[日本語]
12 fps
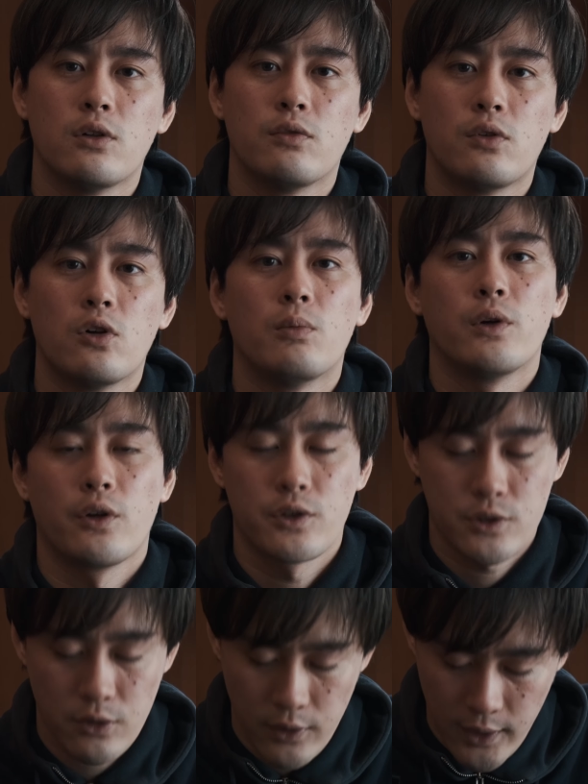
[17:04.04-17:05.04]
のフォローもよろし
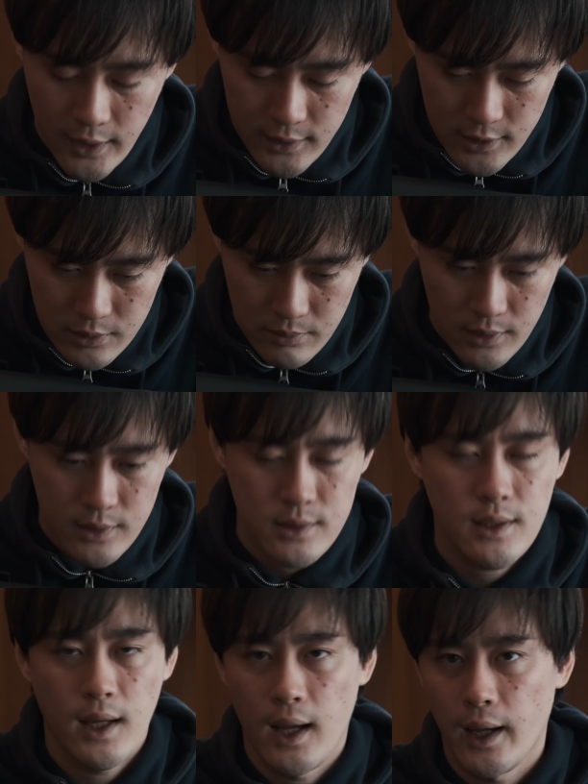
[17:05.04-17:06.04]
くお願いいたします。
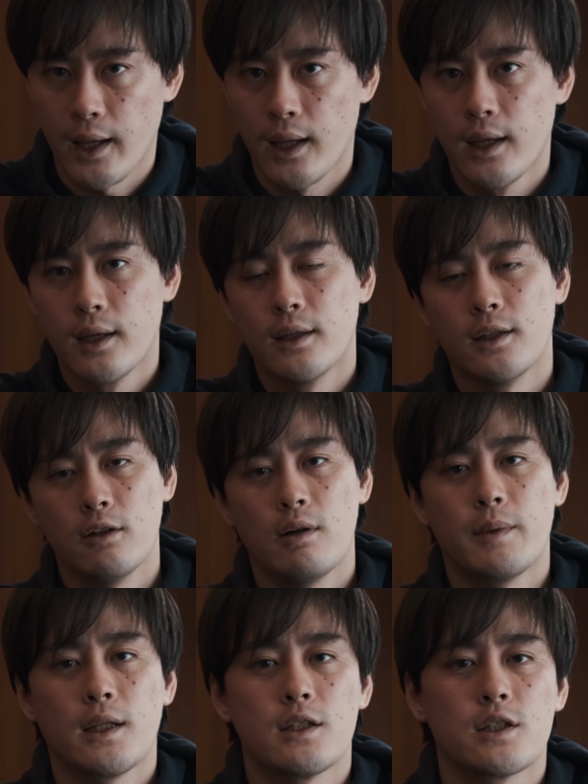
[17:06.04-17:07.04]
はい。では
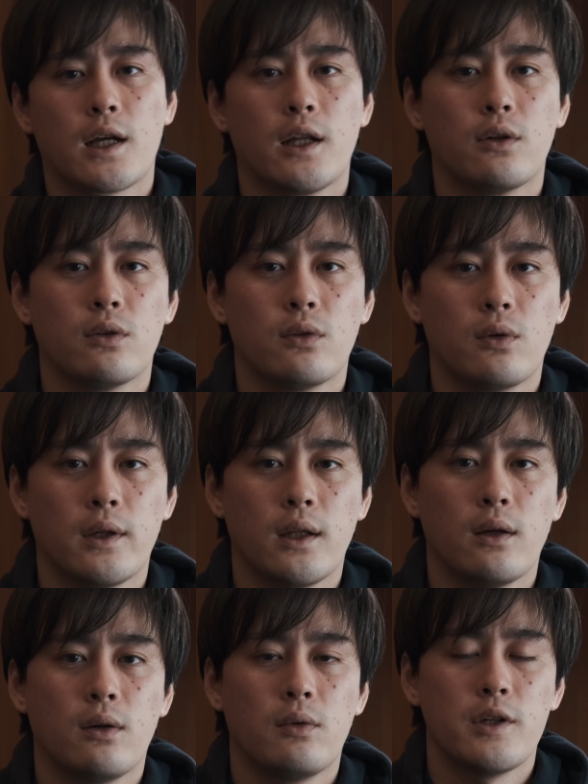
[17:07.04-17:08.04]
また次回の動画で
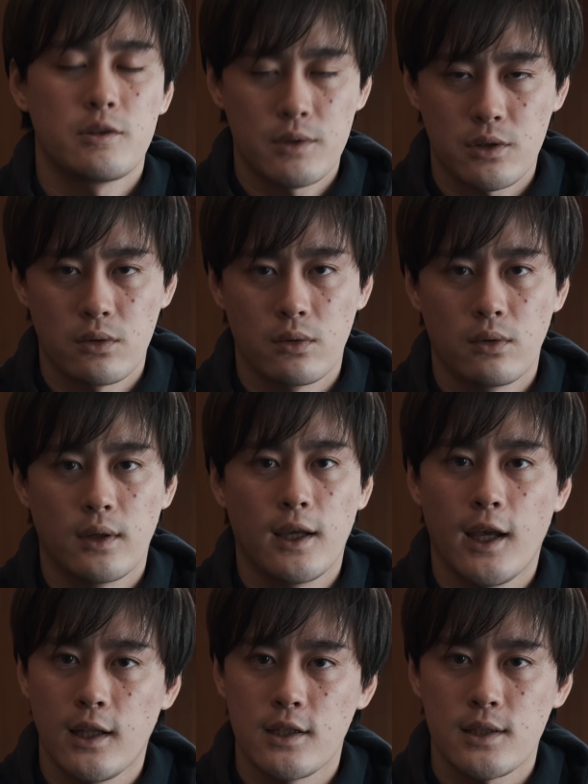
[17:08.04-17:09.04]
お会いしましょう。
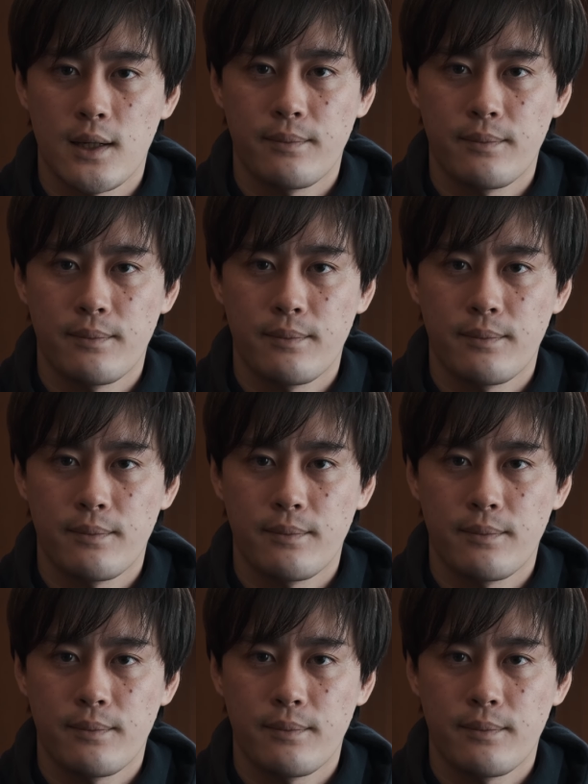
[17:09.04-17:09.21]
K でし